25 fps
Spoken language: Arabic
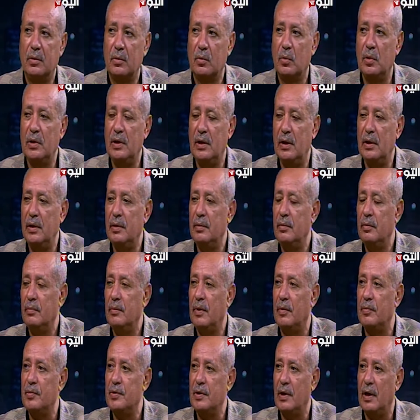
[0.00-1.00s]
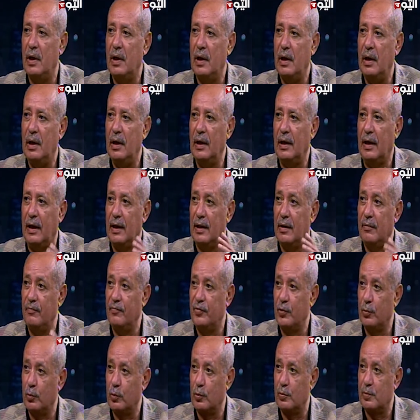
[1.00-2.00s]
كلهن ما في شيء العلم
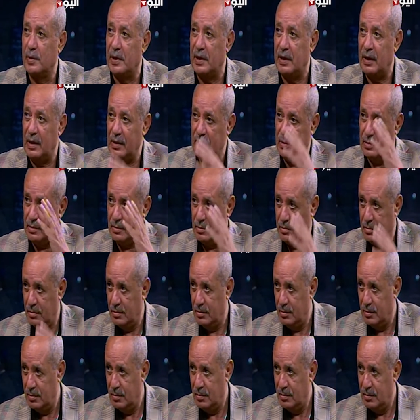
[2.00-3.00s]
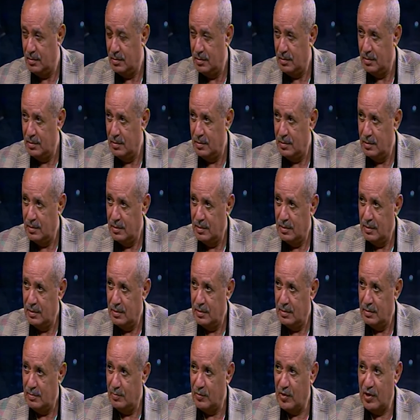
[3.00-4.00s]
في قلوب الناس
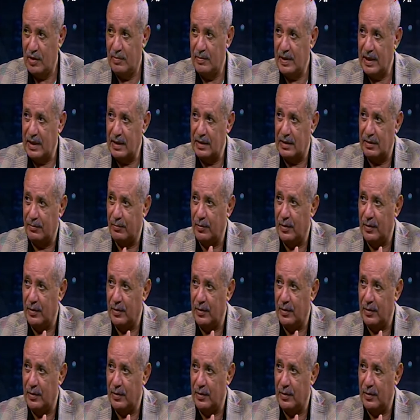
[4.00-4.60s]
مثل ما كتب